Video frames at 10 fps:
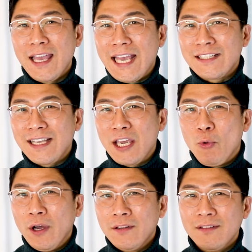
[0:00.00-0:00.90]
에스아이
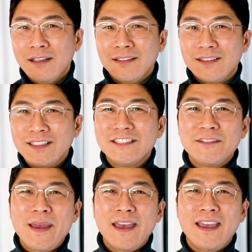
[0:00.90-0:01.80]
원
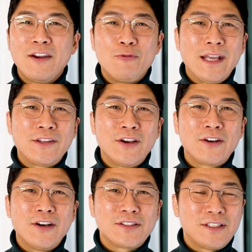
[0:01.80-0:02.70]
등급의
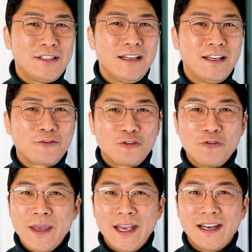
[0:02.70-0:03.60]
레디언컷을
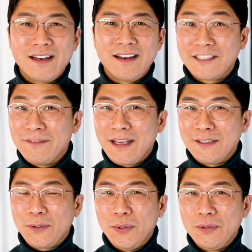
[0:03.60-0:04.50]
구매할
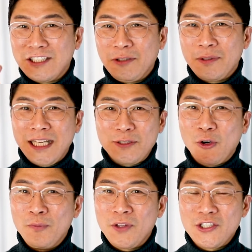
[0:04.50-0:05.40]
금액으로 그거보다
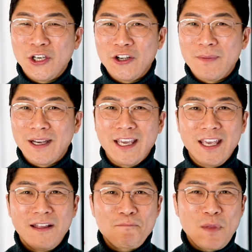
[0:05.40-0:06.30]
조금 더
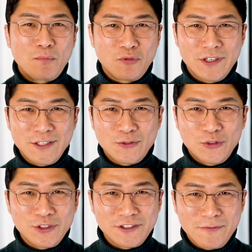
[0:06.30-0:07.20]
저렴하게 브이에스
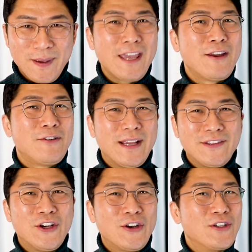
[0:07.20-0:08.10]
투 등급의
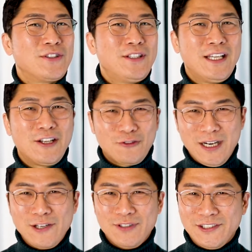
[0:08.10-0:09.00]
레디언컷을
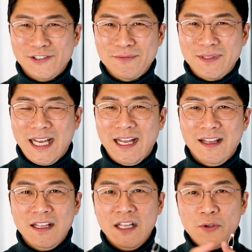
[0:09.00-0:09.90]
구할 수 있었습니다.
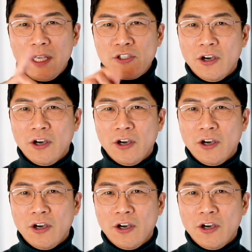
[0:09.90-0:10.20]
이렇게